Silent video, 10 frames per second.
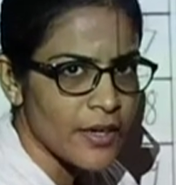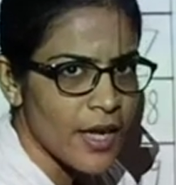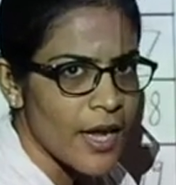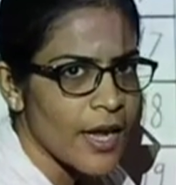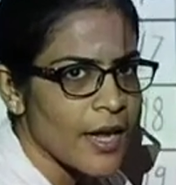
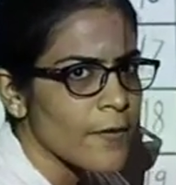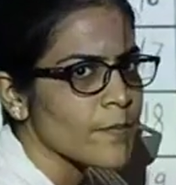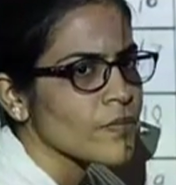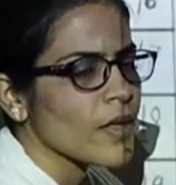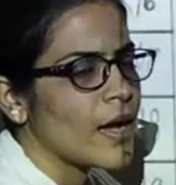करना है
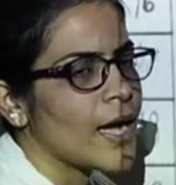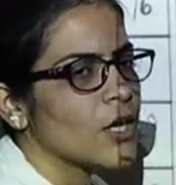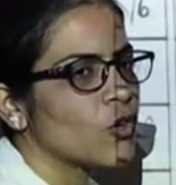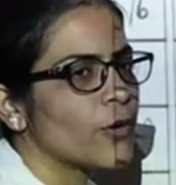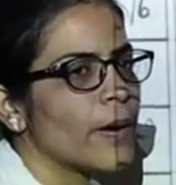
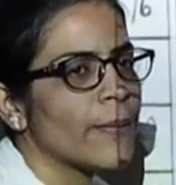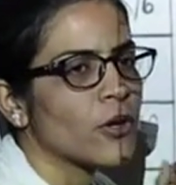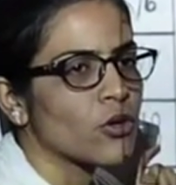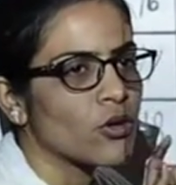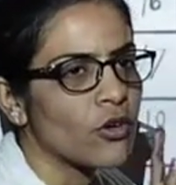आई होप आप
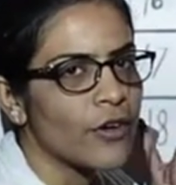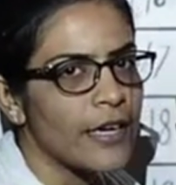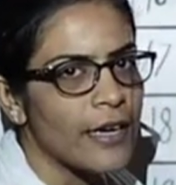लोगों को